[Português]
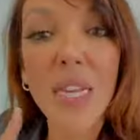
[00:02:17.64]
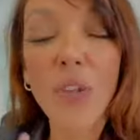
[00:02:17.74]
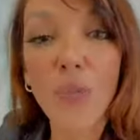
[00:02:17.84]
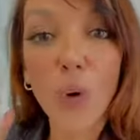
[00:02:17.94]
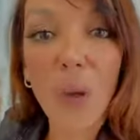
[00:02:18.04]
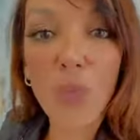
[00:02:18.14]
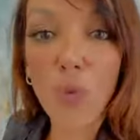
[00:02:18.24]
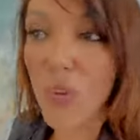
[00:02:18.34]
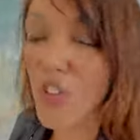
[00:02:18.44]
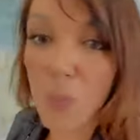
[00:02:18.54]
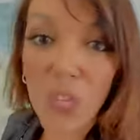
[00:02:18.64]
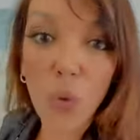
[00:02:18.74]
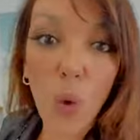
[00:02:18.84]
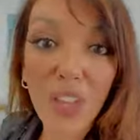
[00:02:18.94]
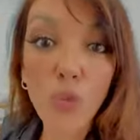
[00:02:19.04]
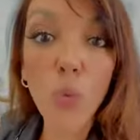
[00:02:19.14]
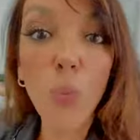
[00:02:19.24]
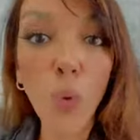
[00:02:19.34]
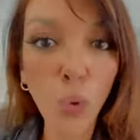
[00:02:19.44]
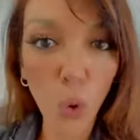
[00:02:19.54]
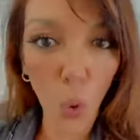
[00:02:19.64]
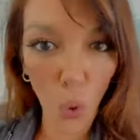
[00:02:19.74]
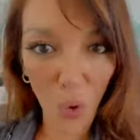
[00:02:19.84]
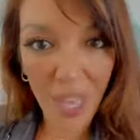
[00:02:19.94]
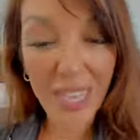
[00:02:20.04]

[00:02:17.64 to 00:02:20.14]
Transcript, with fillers: transformações espirituais do mundo.